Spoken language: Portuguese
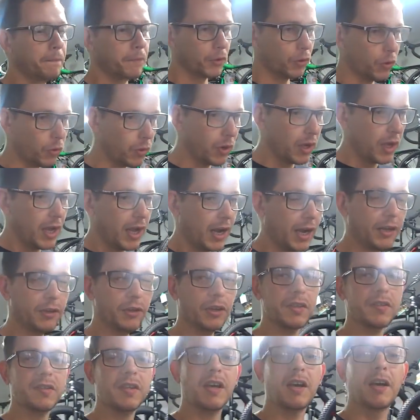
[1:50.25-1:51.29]
com a
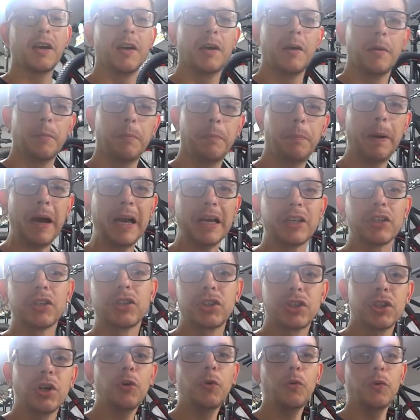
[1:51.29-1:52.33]
nossa
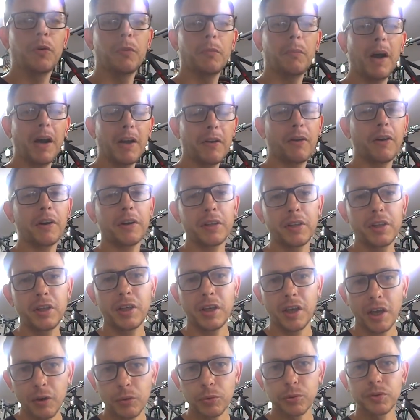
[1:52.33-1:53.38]
paixão maior
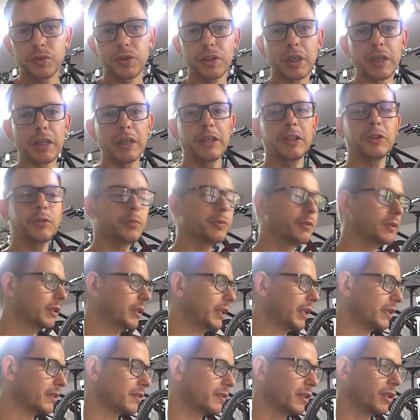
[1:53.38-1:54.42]
que é o ciclismo, e
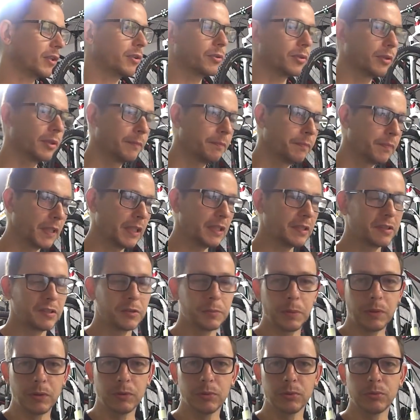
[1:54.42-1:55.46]
trazendo esses
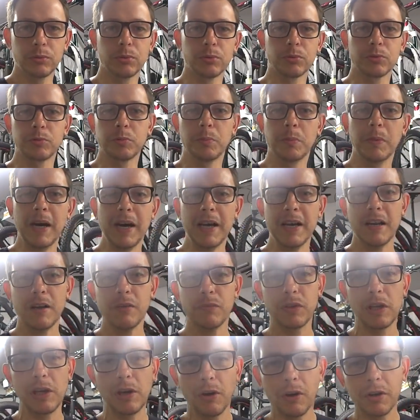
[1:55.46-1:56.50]
produtos
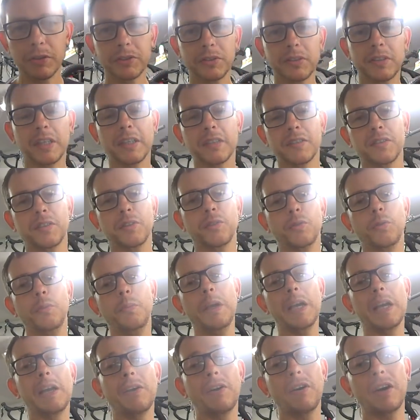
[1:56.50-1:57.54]
maravilhosos, trazendo o
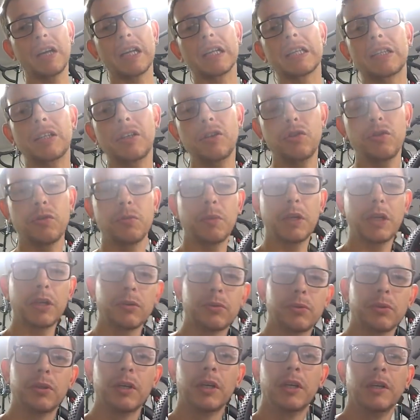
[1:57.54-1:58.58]
melhor
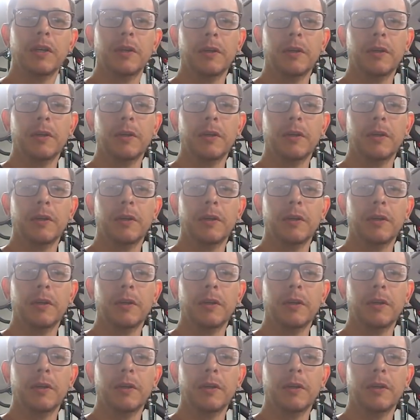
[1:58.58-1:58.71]
atendimento